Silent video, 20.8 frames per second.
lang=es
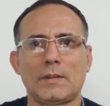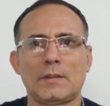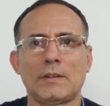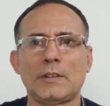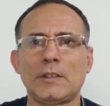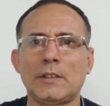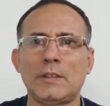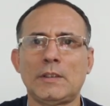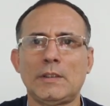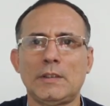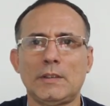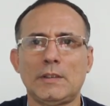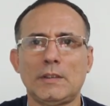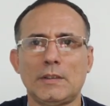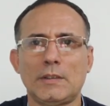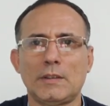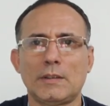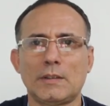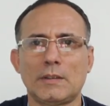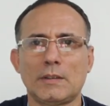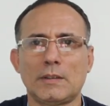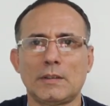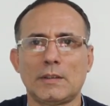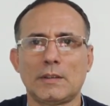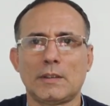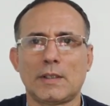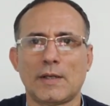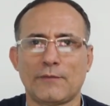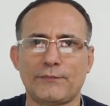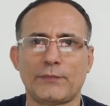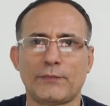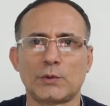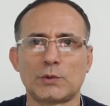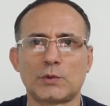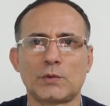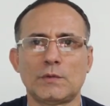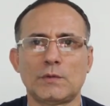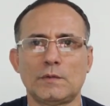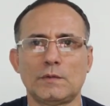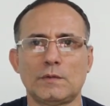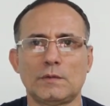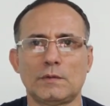y la
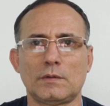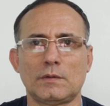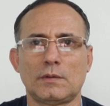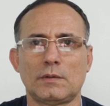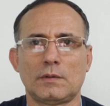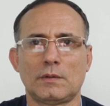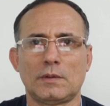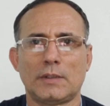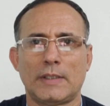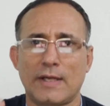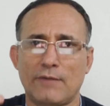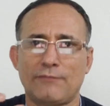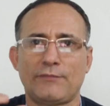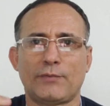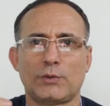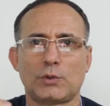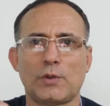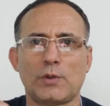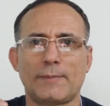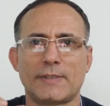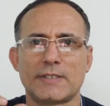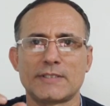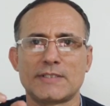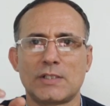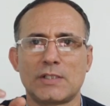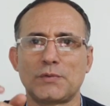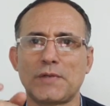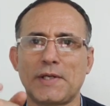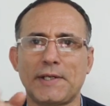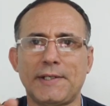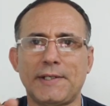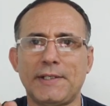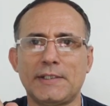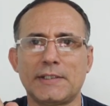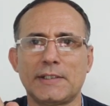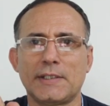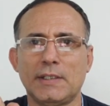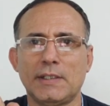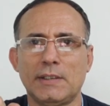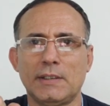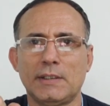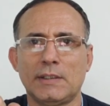foto, en la foto aparecía una
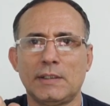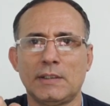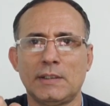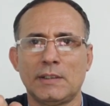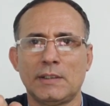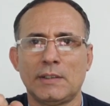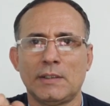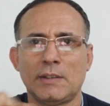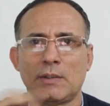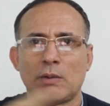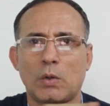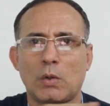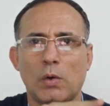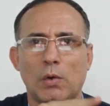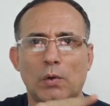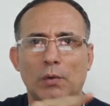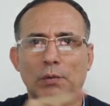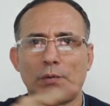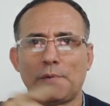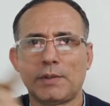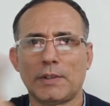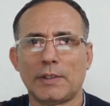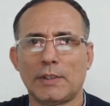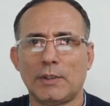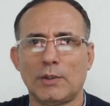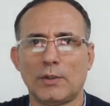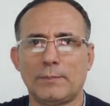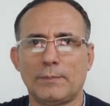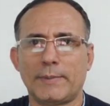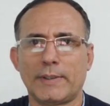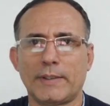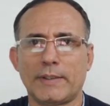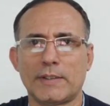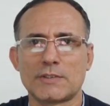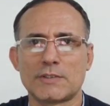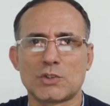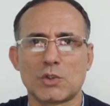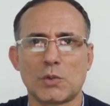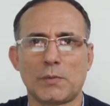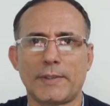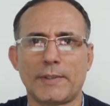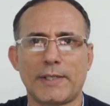jeringa con el nombre de
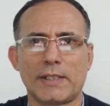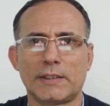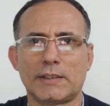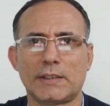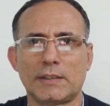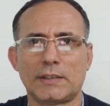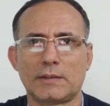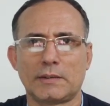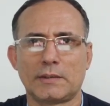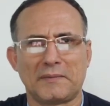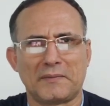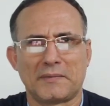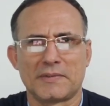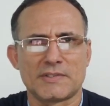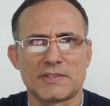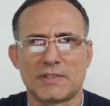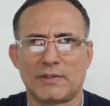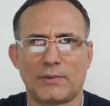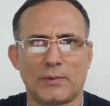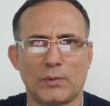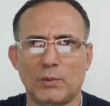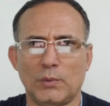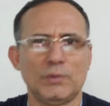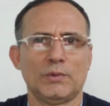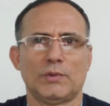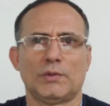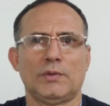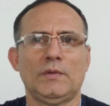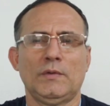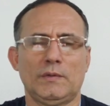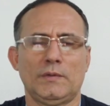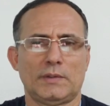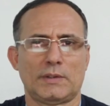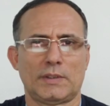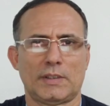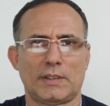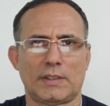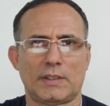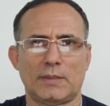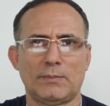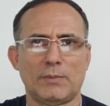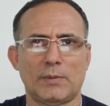Soberana, creo que 01, ¿no? En
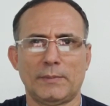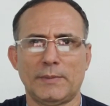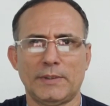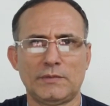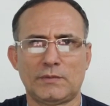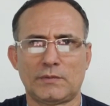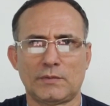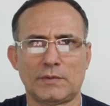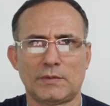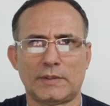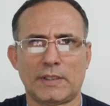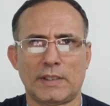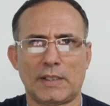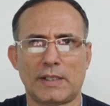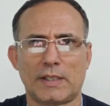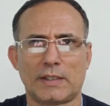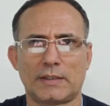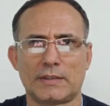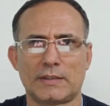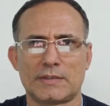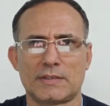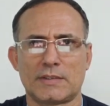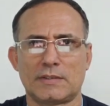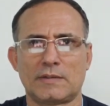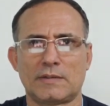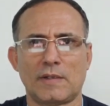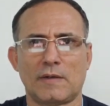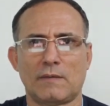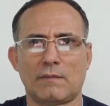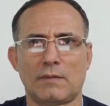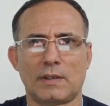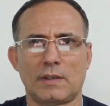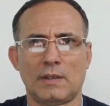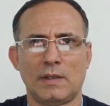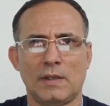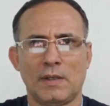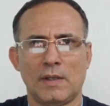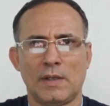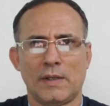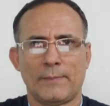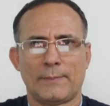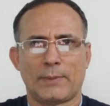aquel momento era la que se estaba
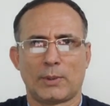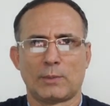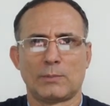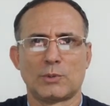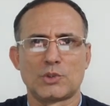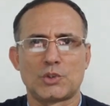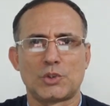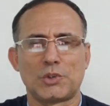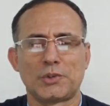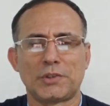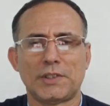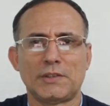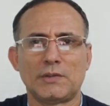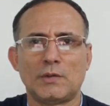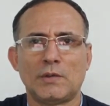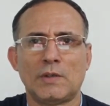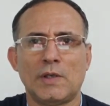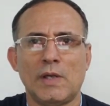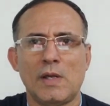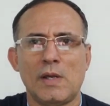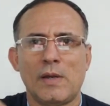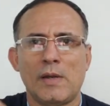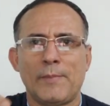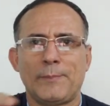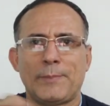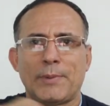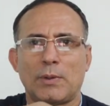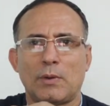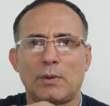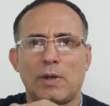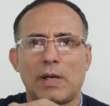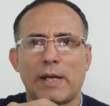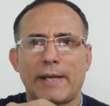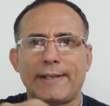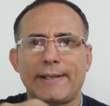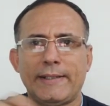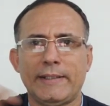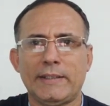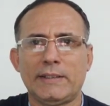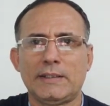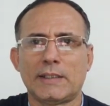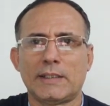promocionando pero la
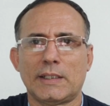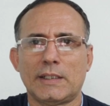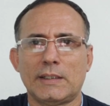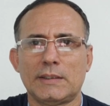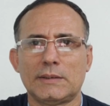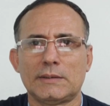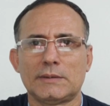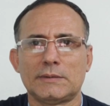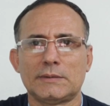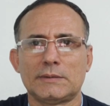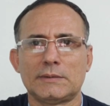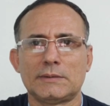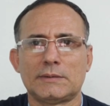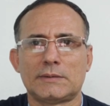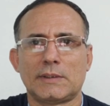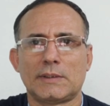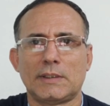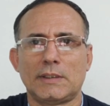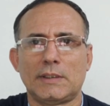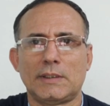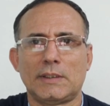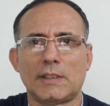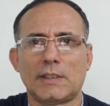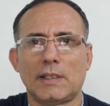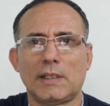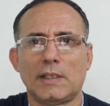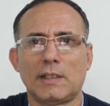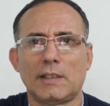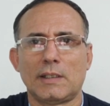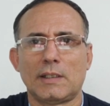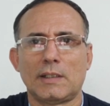jeringa tenía